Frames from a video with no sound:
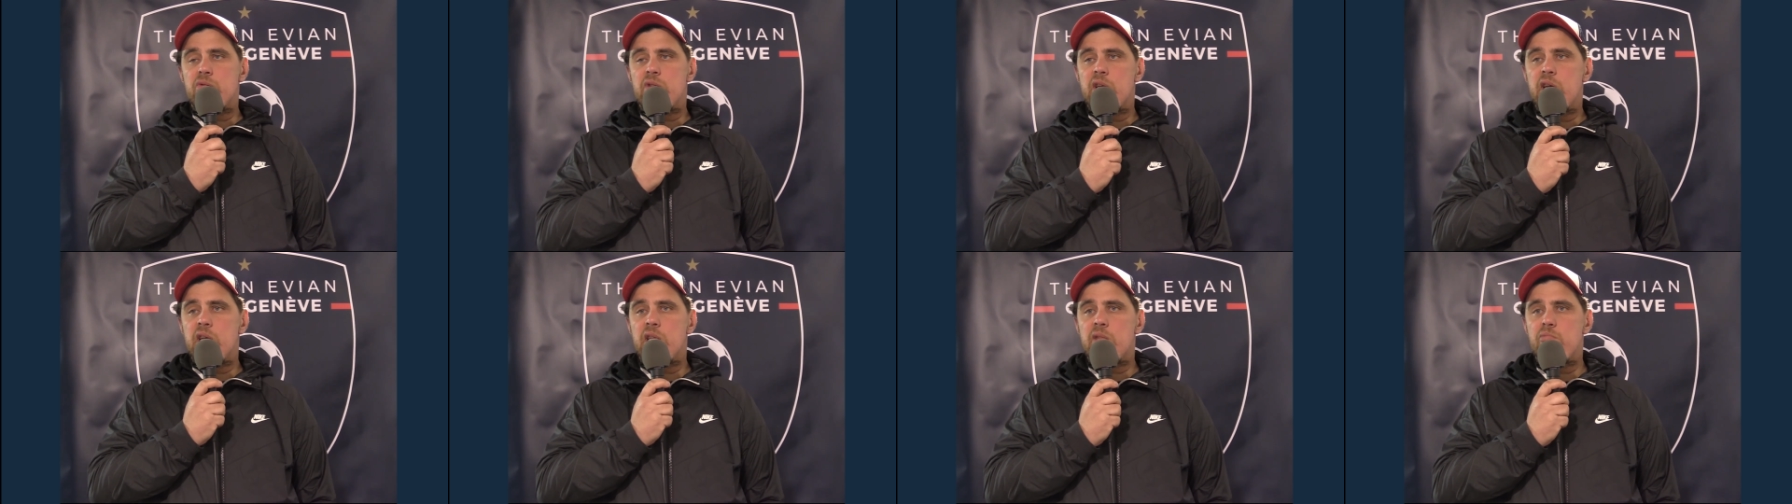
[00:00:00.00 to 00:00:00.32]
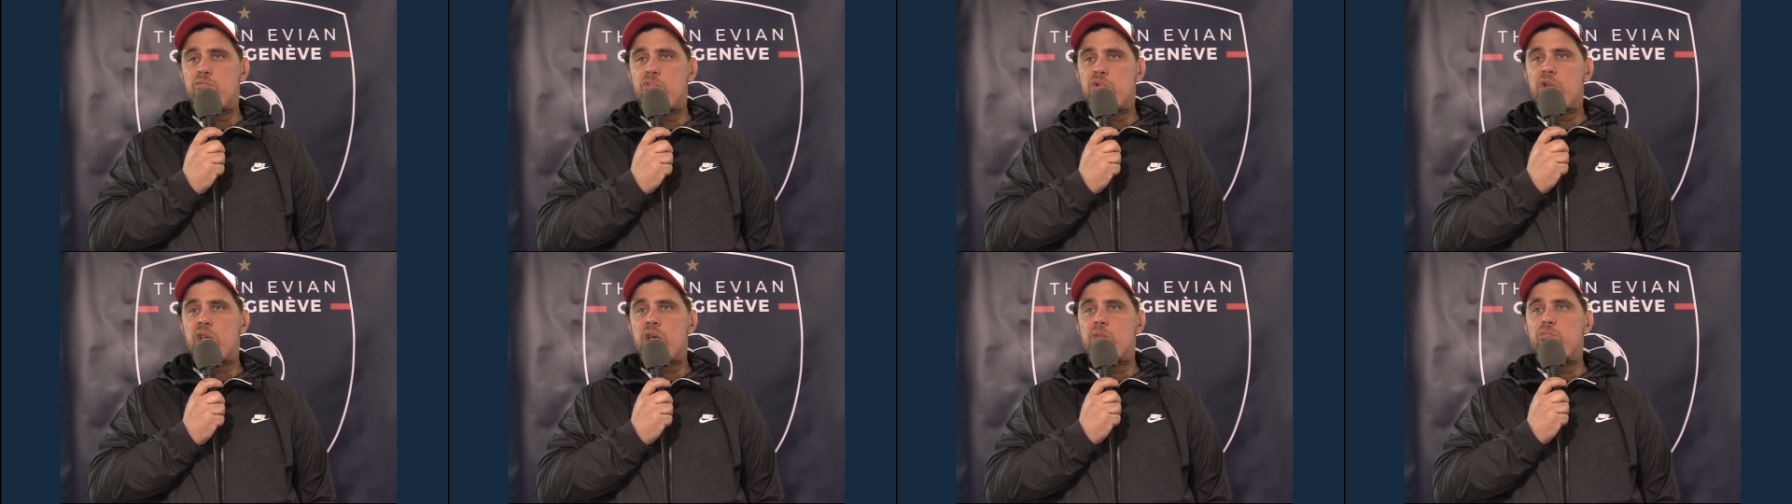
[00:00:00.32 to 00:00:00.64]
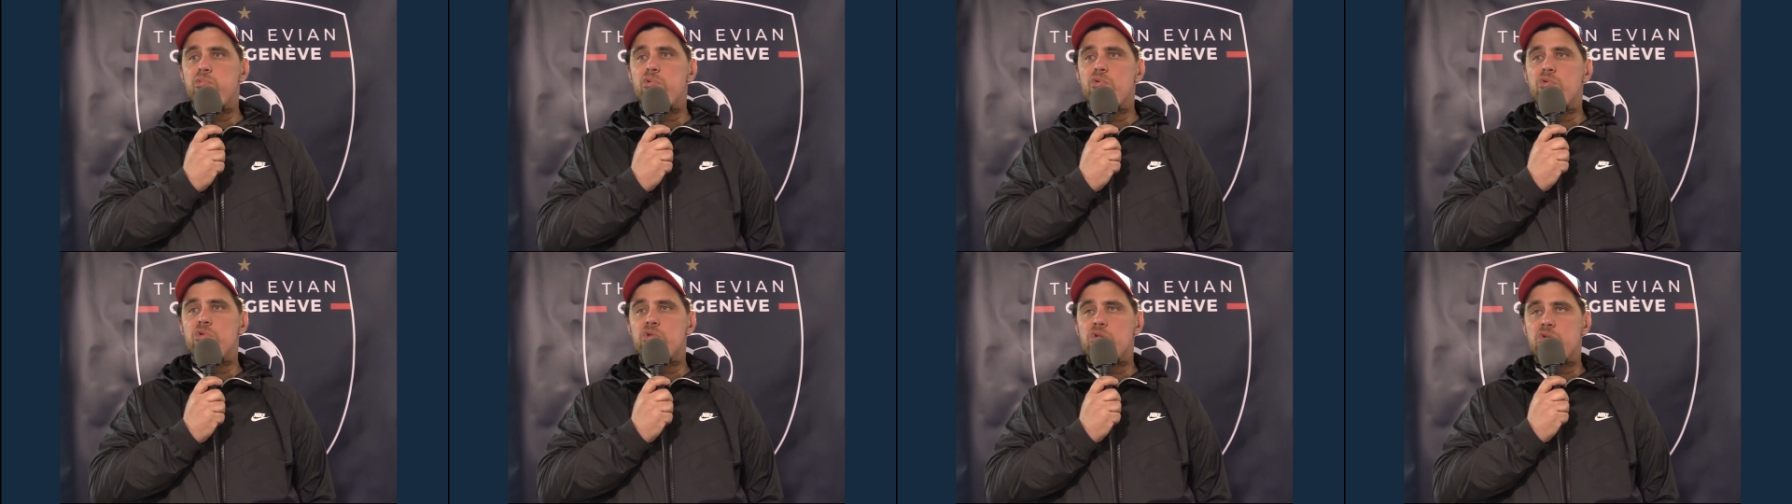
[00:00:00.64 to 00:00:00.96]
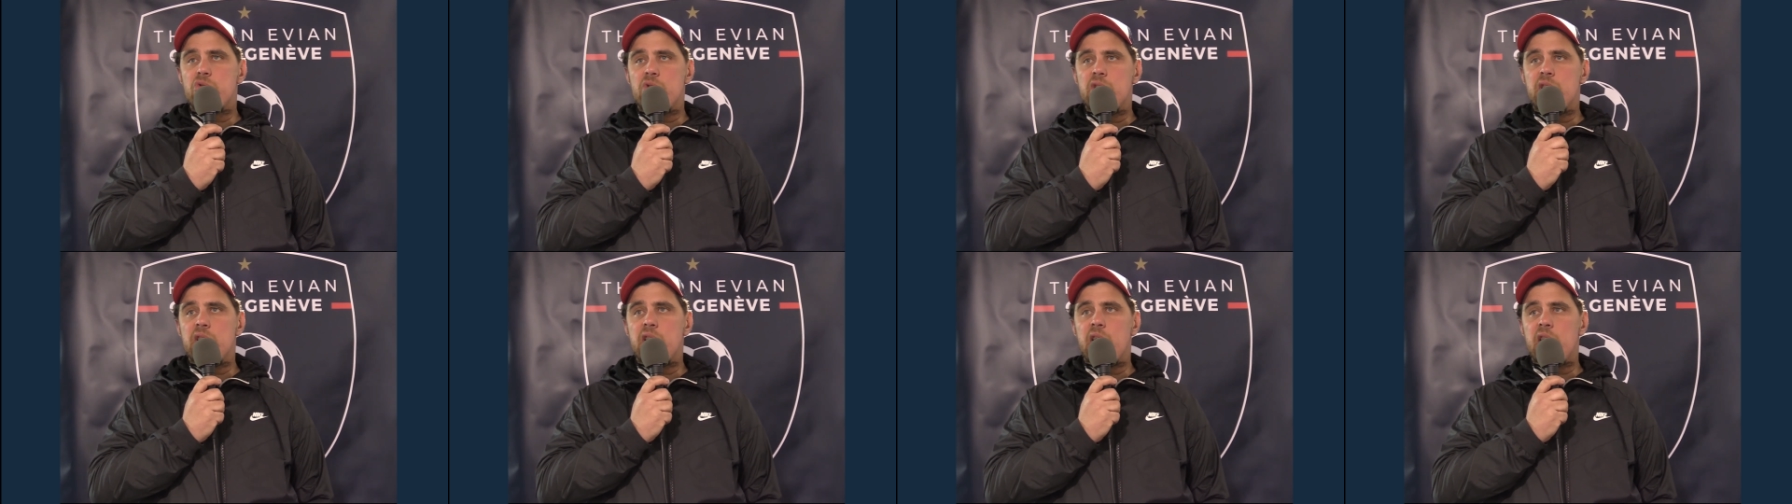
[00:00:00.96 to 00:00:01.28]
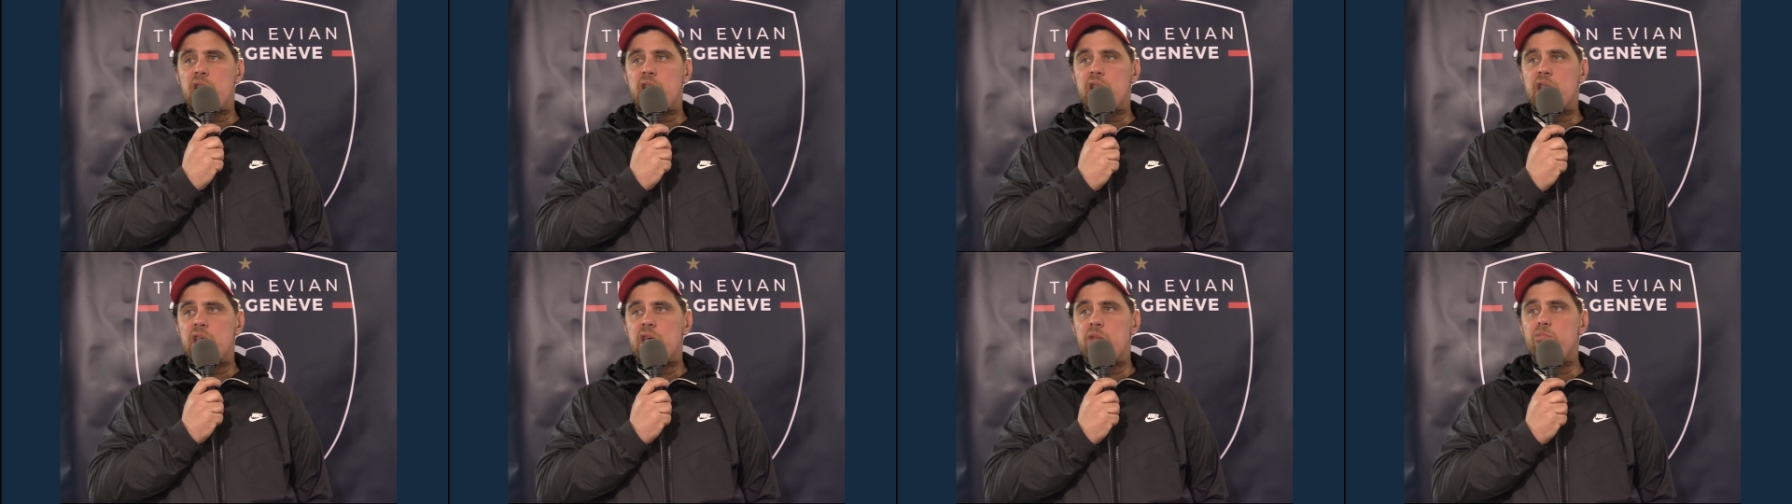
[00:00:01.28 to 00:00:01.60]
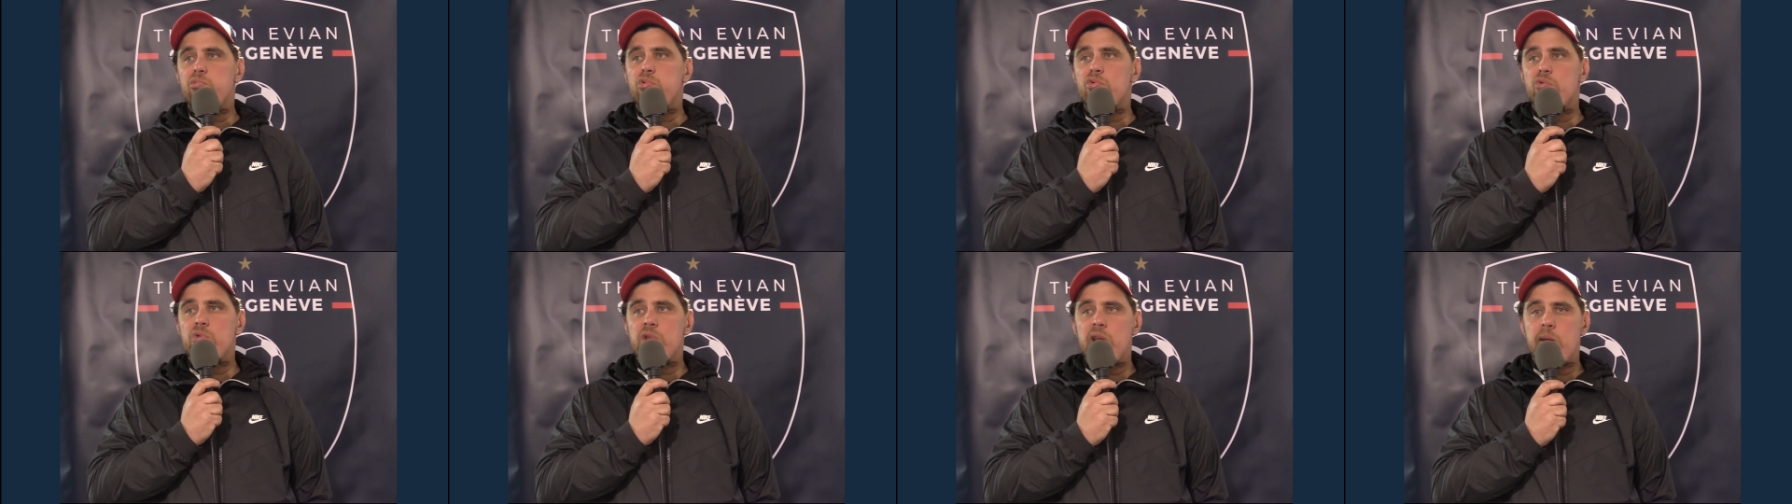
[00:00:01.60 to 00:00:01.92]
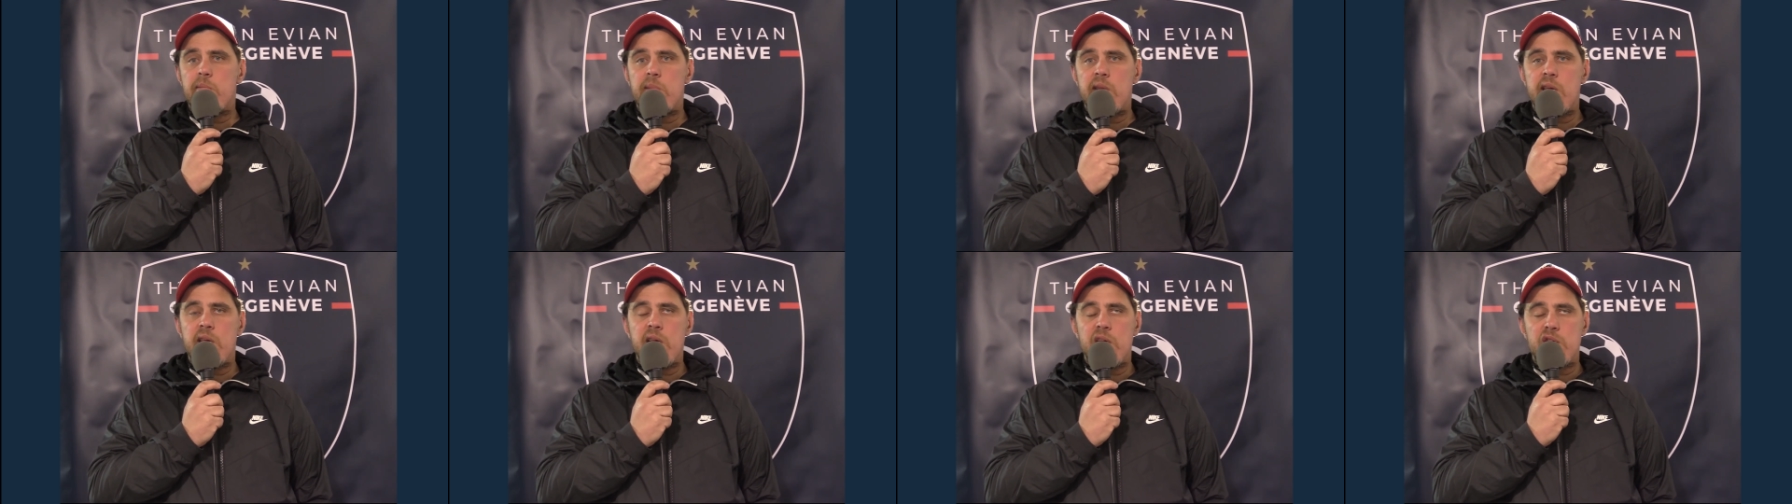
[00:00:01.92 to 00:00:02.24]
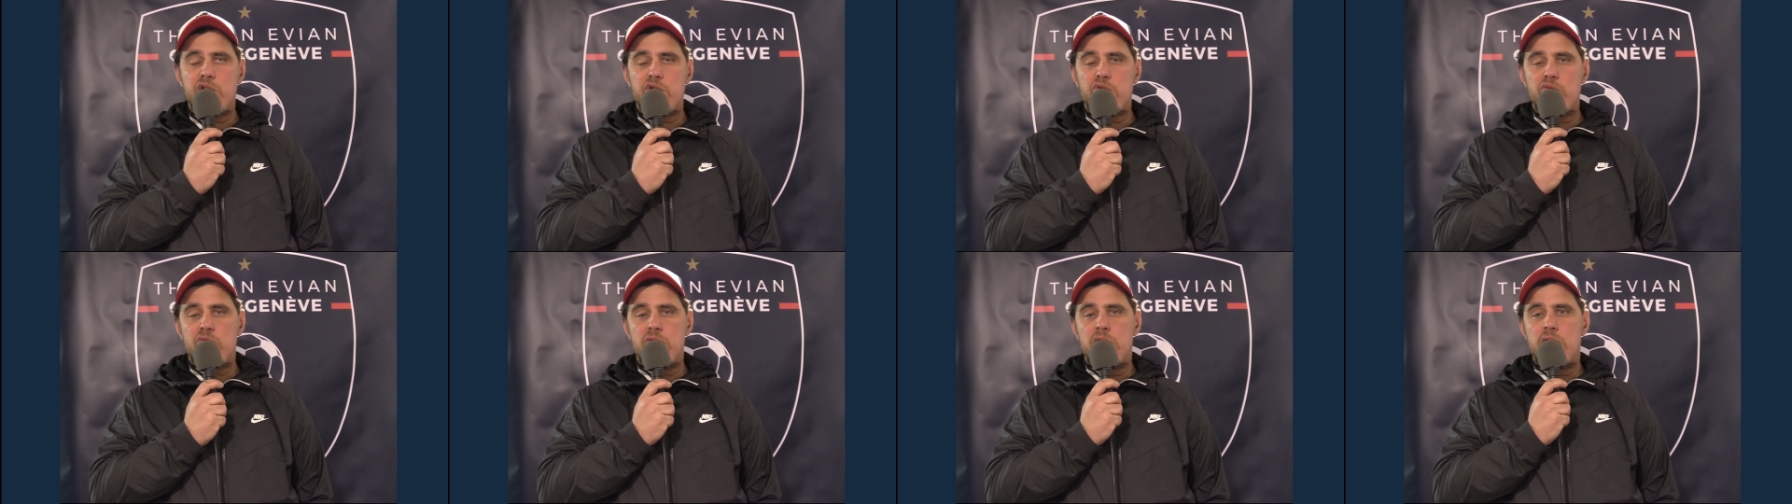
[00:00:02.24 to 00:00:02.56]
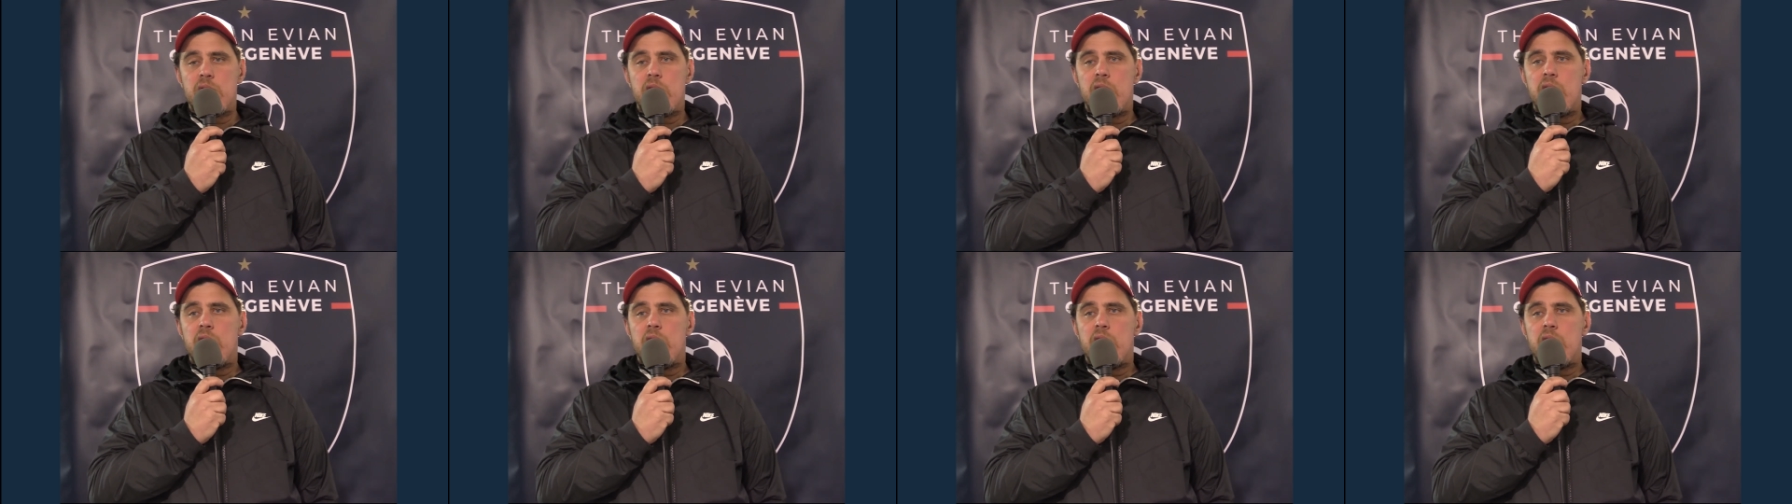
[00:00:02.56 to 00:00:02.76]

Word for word: on a montré beaucoup de solidarité, beaucoup d'abnégation.